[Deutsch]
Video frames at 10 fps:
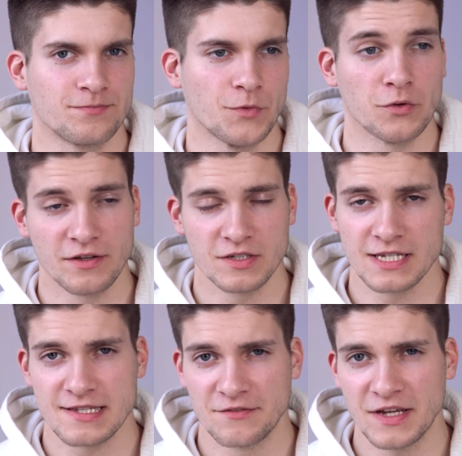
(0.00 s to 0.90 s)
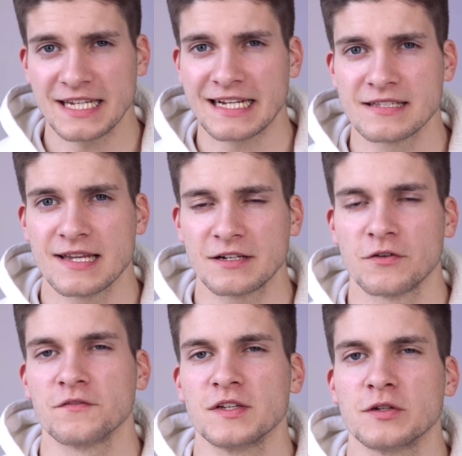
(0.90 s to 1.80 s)
Und da wird jetzt ein Wert angezeigt
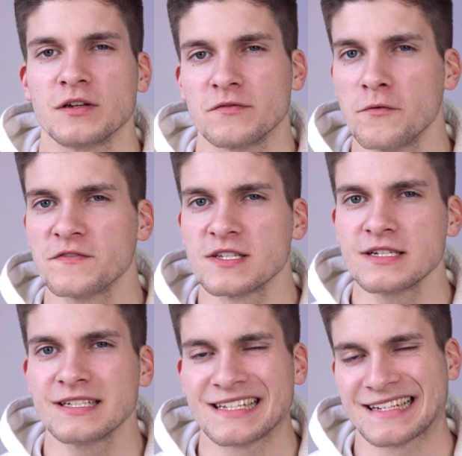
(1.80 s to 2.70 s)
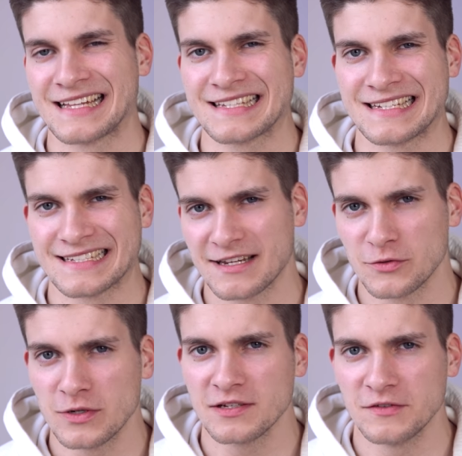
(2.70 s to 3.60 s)
von 450. Das Ganze ist
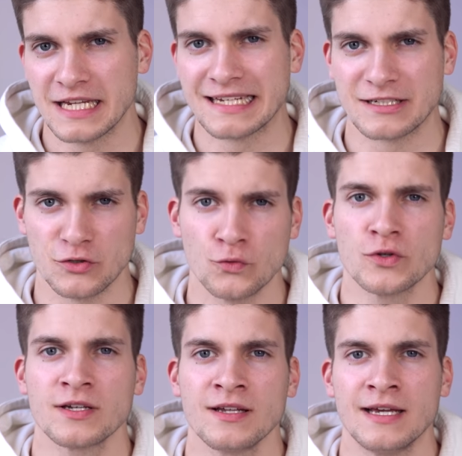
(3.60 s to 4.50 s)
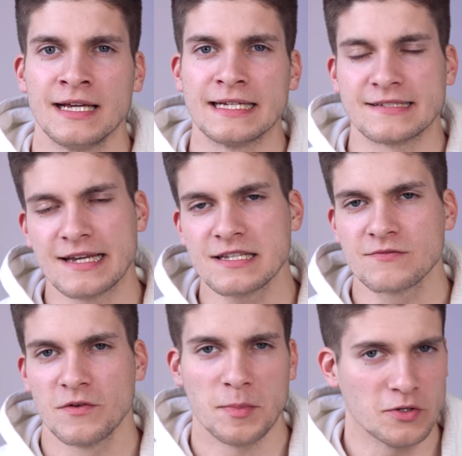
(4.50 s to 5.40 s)
natürlich wieder ein Knoten. Das
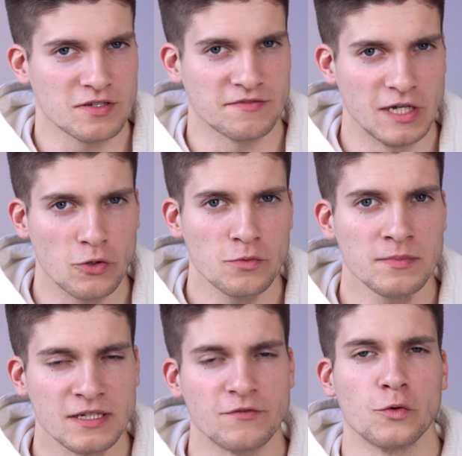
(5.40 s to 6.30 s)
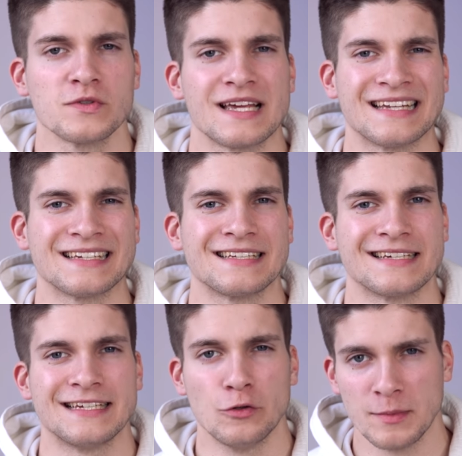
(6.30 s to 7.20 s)
heißt, wir bauen das wieder um in für uns handliche
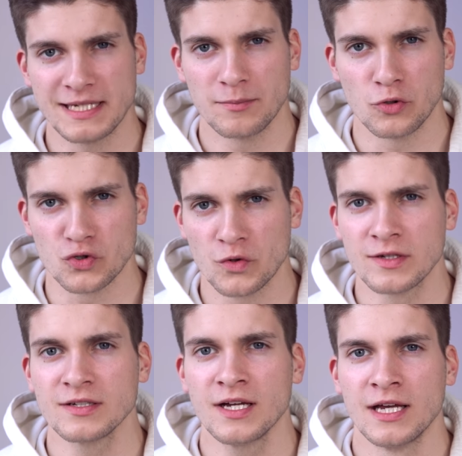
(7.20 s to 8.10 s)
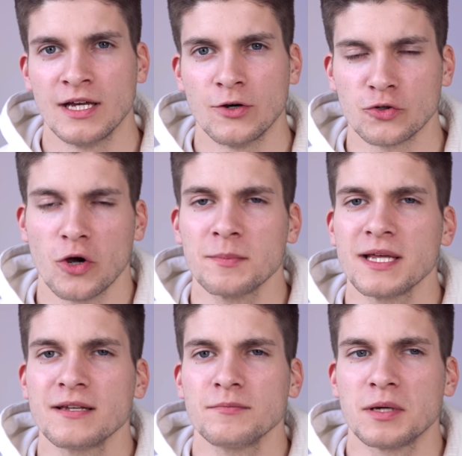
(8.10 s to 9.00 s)
Kilometer pro Stunde und kommen
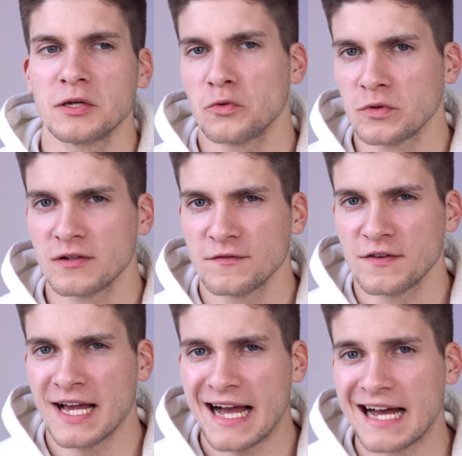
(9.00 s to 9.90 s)
dann bei ungefähr